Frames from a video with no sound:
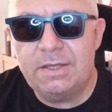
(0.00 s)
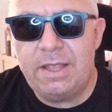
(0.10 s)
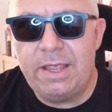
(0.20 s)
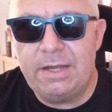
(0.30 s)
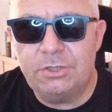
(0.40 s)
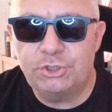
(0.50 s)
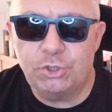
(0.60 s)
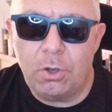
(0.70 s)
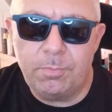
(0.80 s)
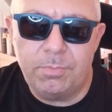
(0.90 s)
è le
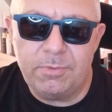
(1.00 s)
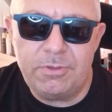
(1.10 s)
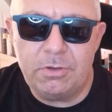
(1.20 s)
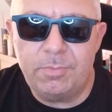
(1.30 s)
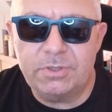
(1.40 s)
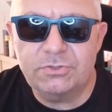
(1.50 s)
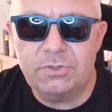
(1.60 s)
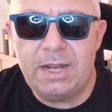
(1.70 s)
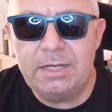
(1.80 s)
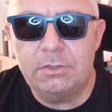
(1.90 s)
shop mio
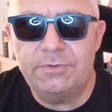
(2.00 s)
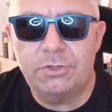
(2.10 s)
personale dove